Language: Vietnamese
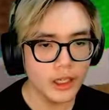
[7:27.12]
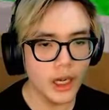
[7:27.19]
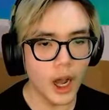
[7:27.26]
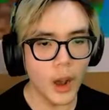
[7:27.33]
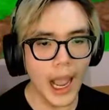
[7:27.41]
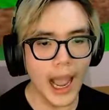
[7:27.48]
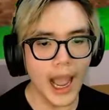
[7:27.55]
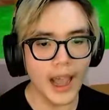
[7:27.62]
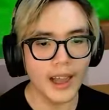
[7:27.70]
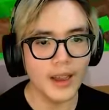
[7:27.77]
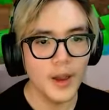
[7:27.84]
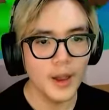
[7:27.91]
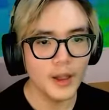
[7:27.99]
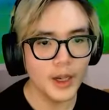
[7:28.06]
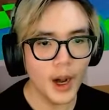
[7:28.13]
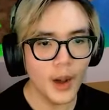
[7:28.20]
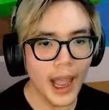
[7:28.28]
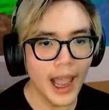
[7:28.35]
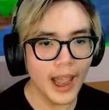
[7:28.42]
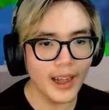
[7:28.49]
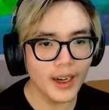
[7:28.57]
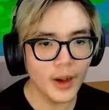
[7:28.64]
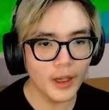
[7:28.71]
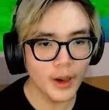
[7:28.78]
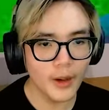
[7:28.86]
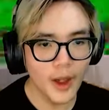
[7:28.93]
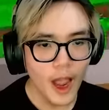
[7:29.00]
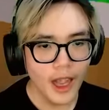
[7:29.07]
roa roa roa
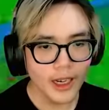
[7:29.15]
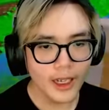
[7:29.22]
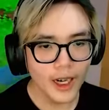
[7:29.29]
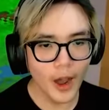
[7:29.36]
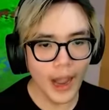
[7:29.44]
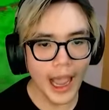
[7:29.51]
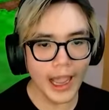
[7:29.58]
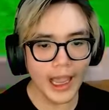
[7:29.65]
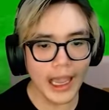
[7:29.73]
roa